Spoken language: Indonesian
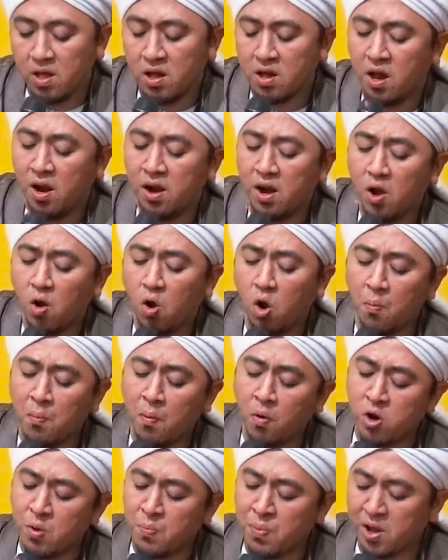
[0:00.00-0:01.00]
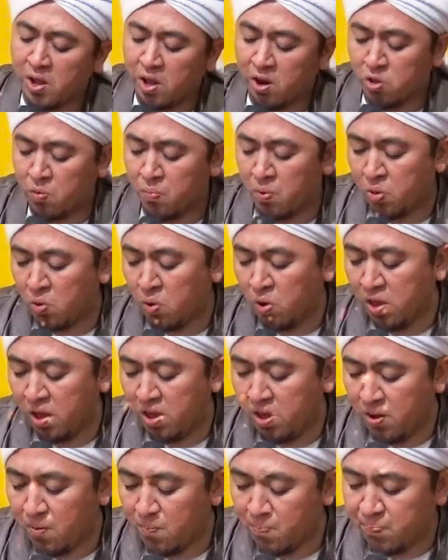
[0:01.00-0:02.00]
Karena kalau mau dipikir
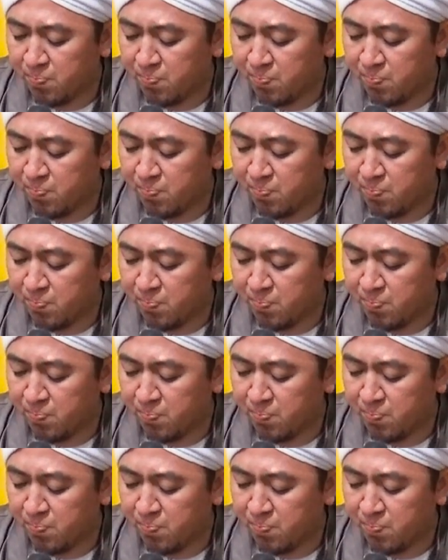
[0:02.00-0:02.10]
sebetulnya ya,